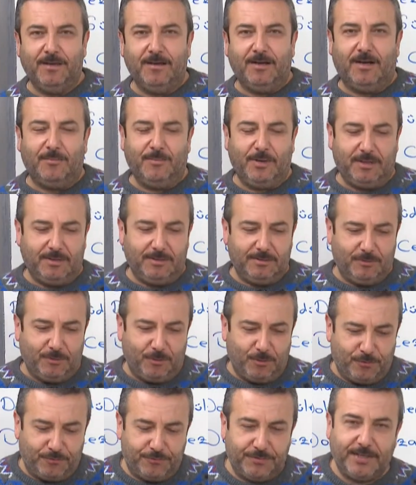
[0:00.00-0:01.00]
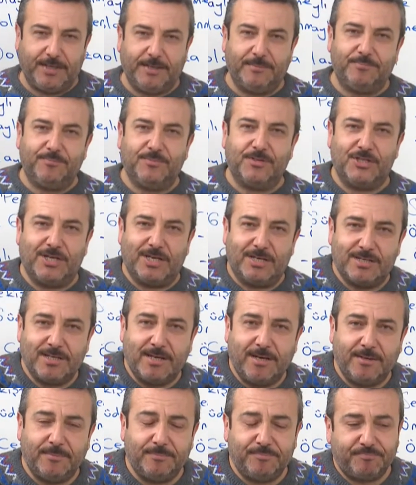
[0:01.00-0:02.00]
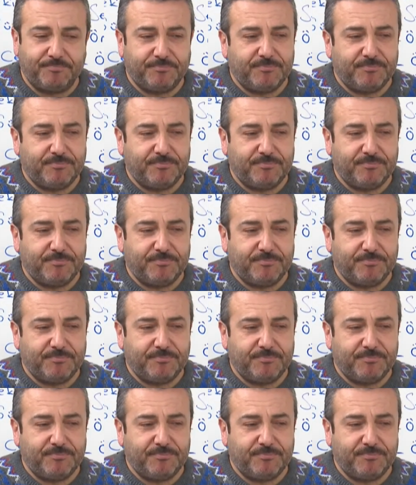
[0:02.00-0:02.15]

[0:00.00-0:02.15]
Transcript: Ama öfke, ceza,